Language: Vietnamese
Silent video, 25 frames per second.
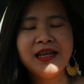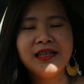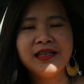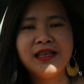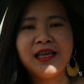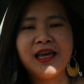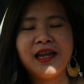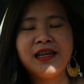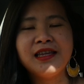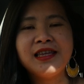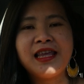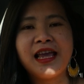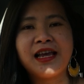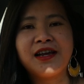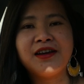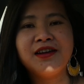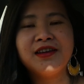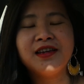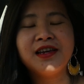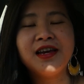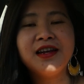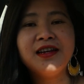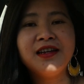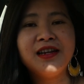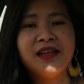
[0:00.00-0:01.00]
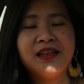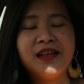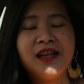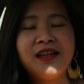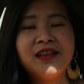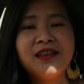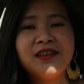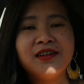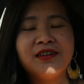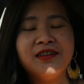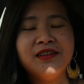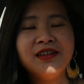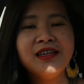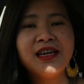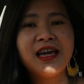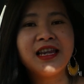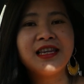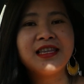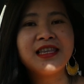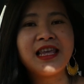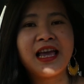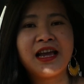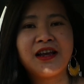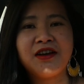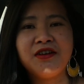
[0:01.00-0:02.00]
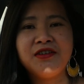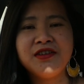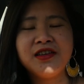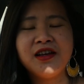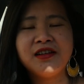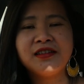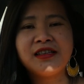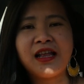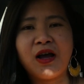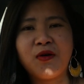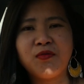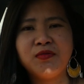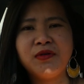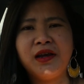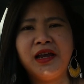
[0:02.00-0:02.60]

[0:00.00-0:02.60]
Thì anh chàng người Kinh này tin tưởng cái anh chàng người dân tộc,